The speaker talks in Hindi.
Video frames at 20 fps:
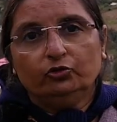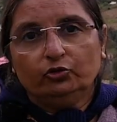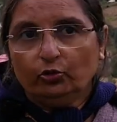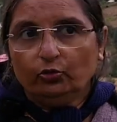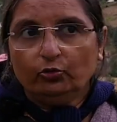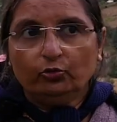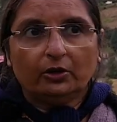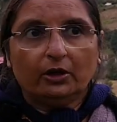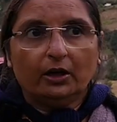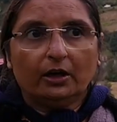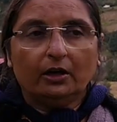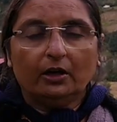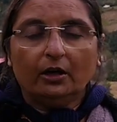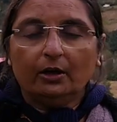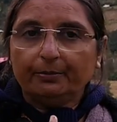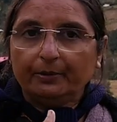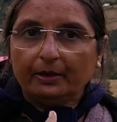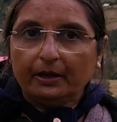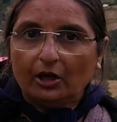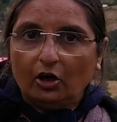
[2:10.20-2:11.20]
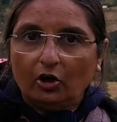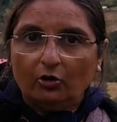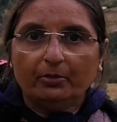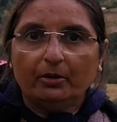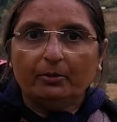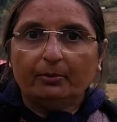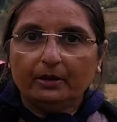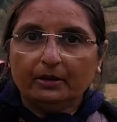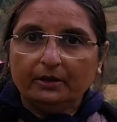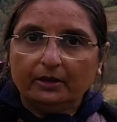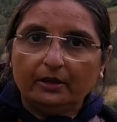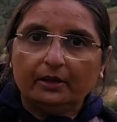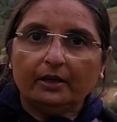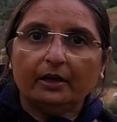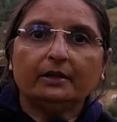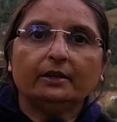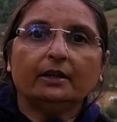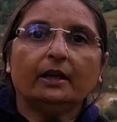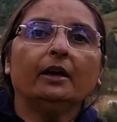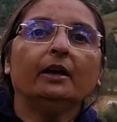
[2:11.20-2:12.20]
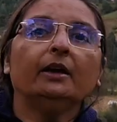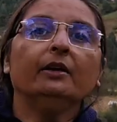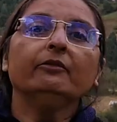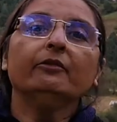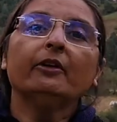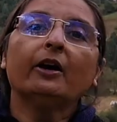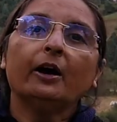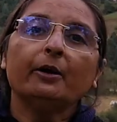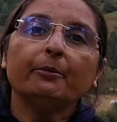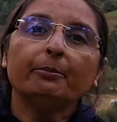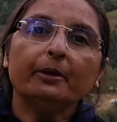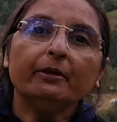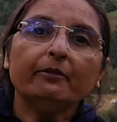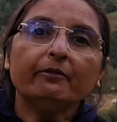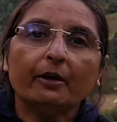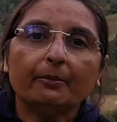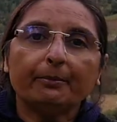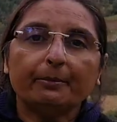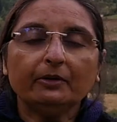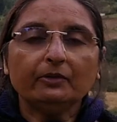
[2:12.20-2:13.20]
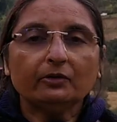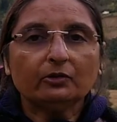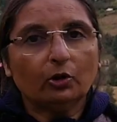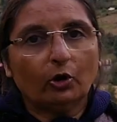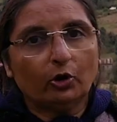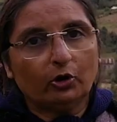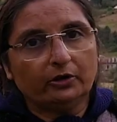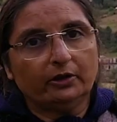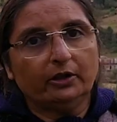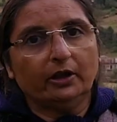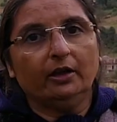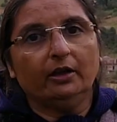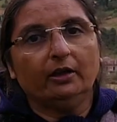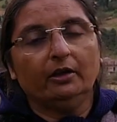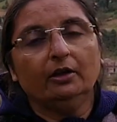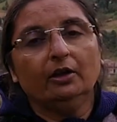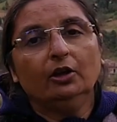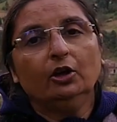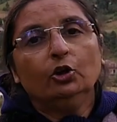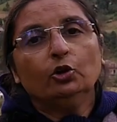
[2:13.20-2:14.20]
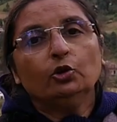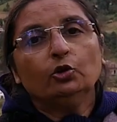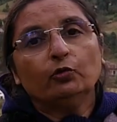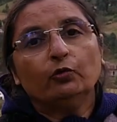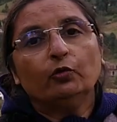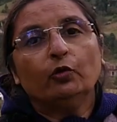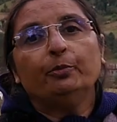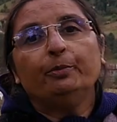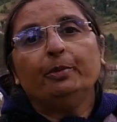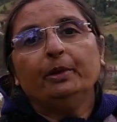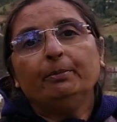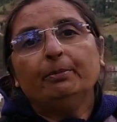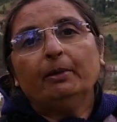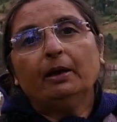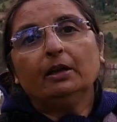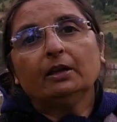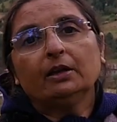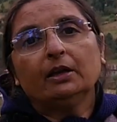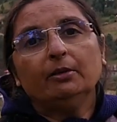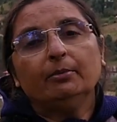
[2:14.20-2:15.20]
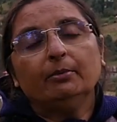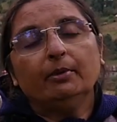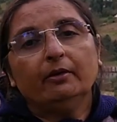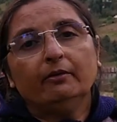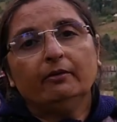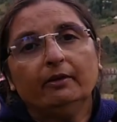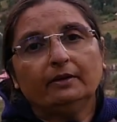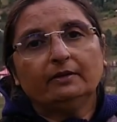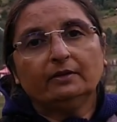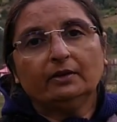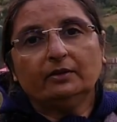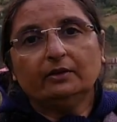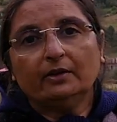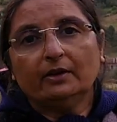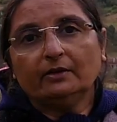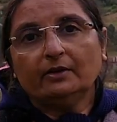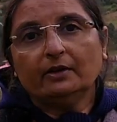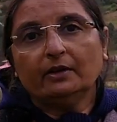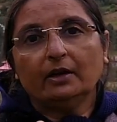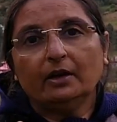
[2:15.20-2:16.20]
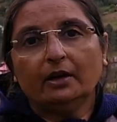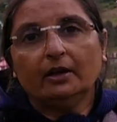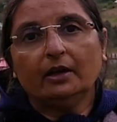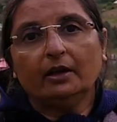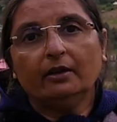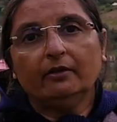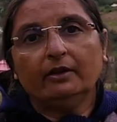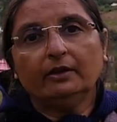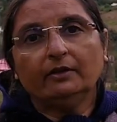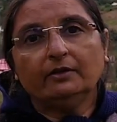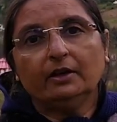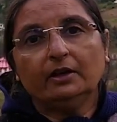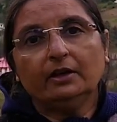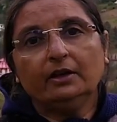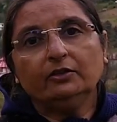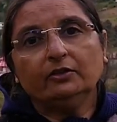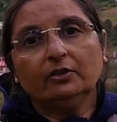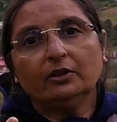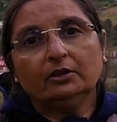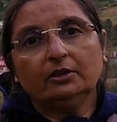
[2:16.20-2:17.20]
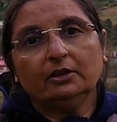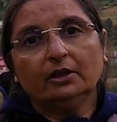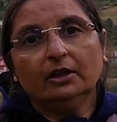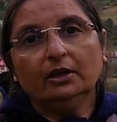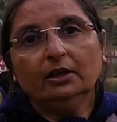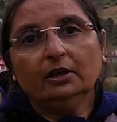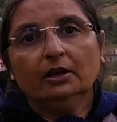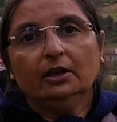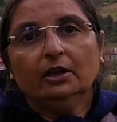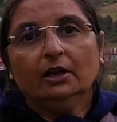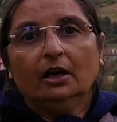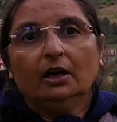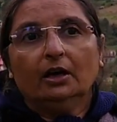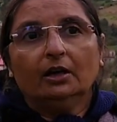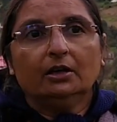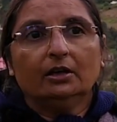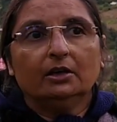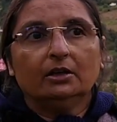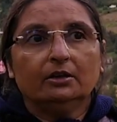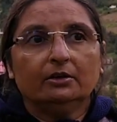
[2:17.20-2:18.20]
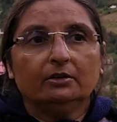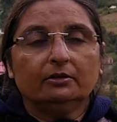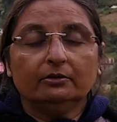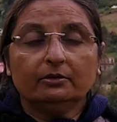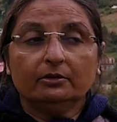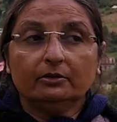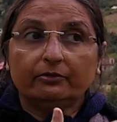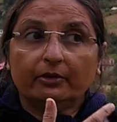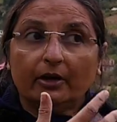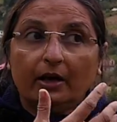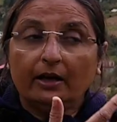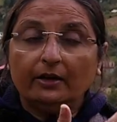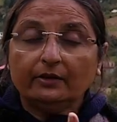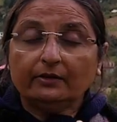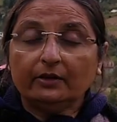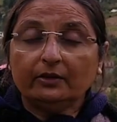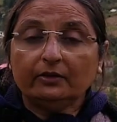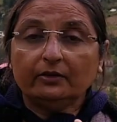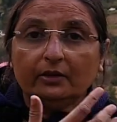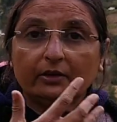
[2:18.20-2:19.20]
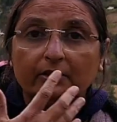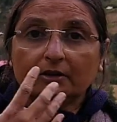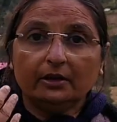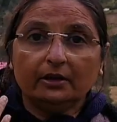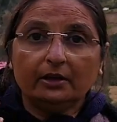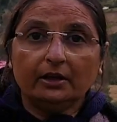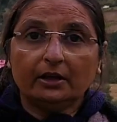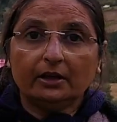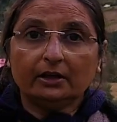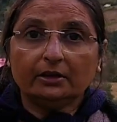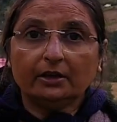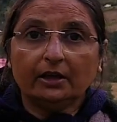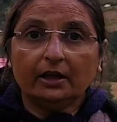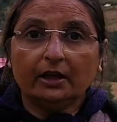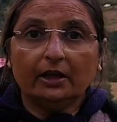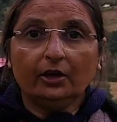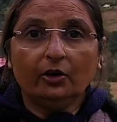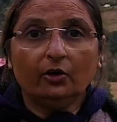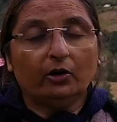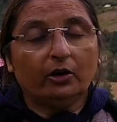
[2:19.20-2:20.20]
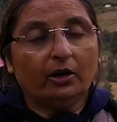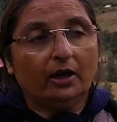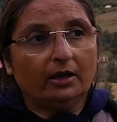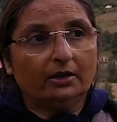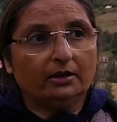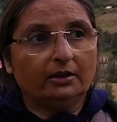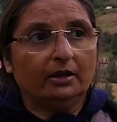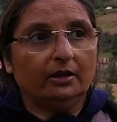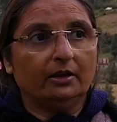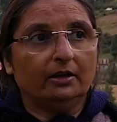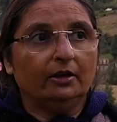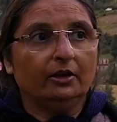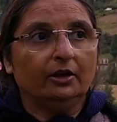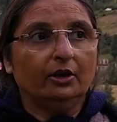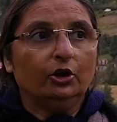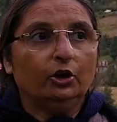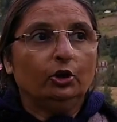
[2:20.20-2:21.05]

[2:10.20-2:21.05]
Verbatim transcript: जो उनका अपने गांव में मंदिर रहता है वहाँ पे वापस लौटते हैं तो वो भी पालकी में वैसे जैसे गए हैं वैसे ही चलते वहाँ से चलते निकलते हैं और आते हैं